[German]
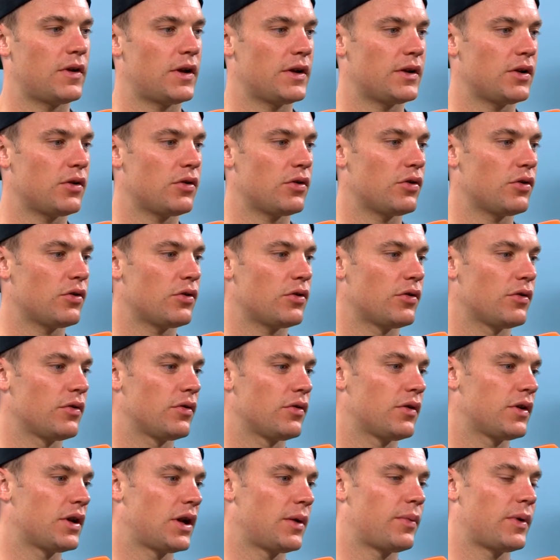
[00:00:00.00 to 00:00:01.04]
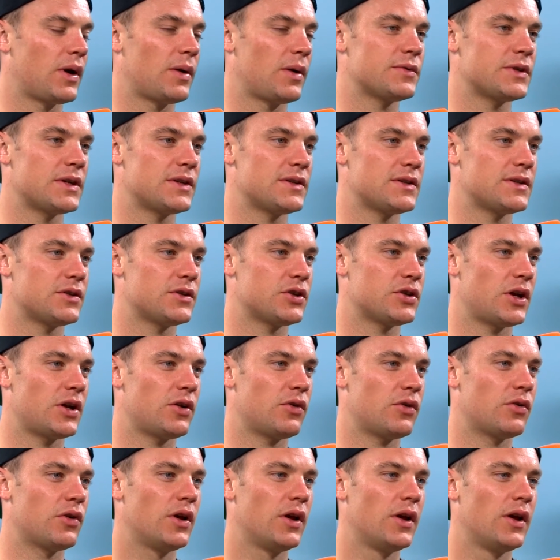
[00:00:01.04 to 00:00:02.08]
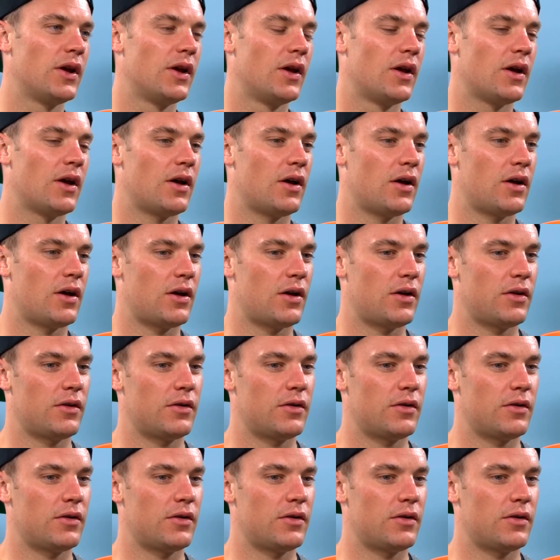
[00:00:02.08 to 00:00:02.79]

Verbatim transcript: vielleicht auch noch eine knappe Abseitsentscheidung, äh,